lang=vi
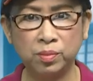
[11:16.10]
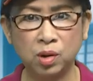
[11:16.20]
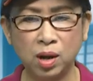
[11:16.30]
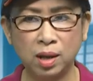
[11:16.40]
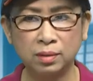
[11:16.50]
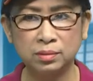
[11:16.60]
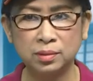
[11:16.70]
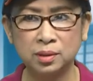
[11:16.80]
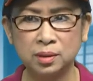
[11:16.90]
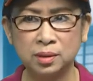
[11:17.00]
gọi là
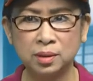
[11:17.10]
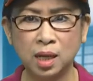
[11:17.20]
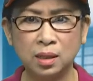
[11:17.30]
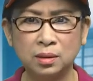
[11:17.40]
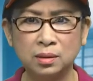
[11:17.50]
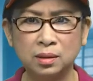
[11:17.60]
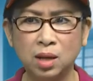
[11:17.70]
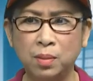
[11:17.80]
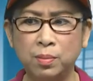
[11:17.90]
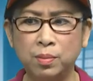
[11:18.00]
tận
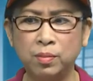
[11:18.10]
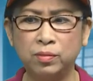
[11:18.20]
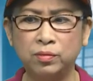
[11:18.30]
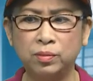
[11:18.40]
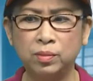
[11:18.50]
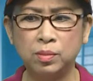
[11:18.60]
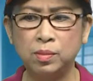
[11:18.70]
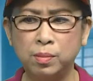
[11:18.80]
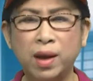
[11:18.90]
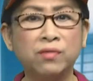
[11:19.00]
gọi là
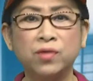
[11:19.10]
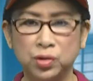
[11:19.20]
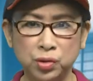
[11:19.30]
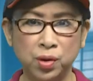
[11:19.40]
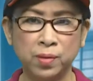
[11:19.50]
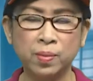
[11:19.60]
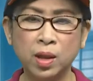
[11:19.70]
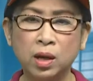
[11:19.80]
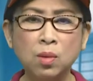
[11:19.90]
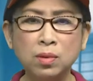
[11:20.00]
mạt vận rồi,
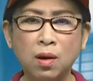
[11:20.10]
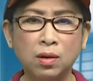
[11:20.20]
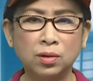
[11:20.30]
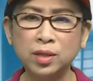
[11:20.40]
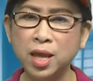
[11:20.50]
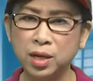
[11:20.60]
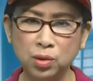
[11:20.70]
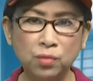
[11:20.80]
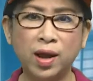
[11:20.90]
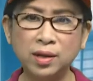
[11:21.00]
không còn có thể
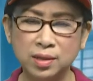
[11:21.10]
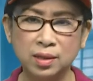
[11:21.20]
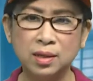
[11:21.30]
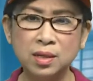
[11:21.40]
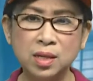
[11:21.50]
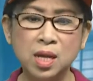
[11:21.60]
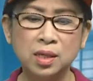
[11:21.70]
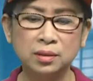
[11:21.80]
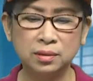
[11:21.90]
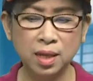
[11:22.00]
cứu vãn được nữa.
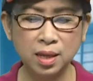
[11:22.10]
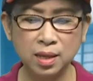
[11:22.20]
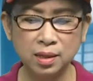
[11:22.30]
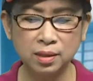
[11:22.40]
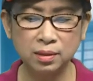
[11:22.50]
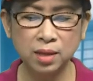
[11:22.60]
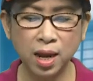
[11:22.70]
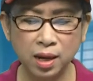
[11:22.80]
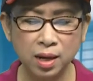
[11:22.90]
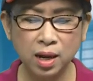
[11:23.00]
Thì
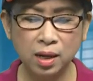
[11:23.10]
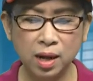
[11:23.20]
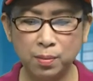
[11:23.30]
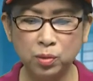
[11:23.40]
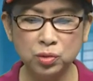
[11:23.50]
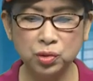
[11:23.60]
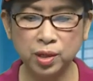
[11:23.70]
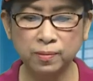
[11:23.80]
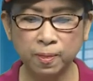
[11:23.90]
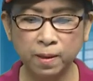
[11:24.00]
đây là một
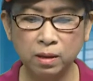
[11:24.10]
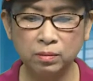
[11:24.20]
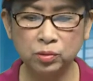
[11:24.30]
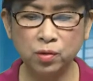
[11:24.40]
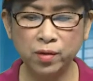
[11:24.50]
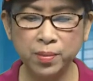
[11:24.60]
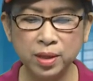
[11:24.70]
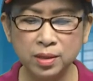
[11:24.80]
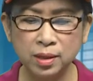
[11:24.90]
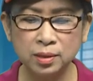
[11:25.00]
chuyện quý vị
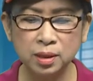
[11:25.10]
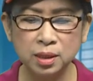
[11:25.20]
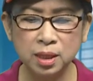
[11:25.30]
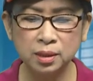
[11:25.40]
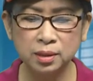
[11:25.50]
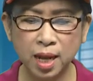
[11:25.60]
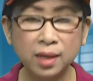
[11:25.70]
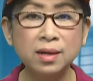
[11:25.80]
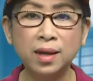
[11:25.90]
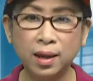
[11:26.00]
biết, những như những các
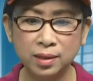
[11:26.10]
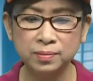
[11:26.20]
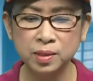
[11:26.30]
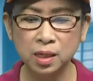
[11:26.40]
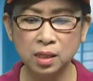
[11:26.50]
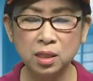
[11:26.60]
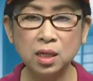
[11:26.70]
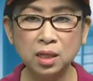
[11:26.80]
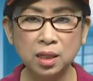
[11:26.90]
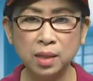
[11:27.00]
nước khác, những người